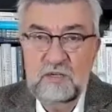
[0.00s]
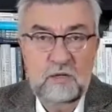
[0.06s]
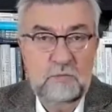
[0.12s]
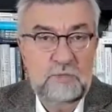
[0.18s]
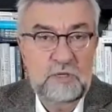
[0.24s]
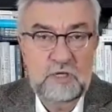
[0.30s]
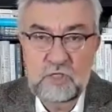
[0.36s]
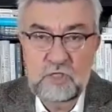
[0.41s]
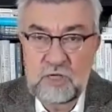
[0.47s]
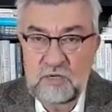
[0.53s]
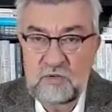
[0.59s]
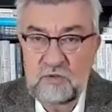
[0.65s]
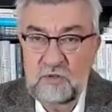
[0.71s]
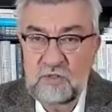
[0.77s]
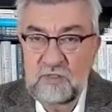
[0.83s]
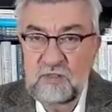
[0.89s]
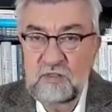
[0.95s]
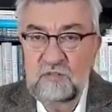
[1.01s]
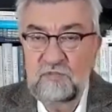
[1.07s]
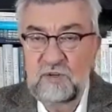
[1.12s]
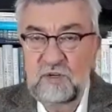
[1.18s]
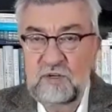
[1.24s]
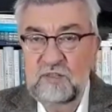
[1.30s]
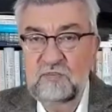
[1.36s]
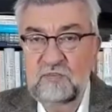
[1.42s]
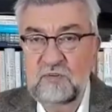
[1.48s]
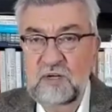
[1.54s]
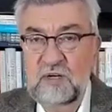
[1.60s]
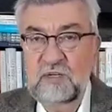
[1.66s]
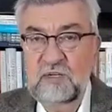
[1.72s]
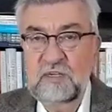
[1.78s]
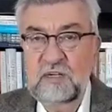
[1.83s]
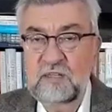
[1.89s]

ob der Standort sinnvoll ist oder nicht,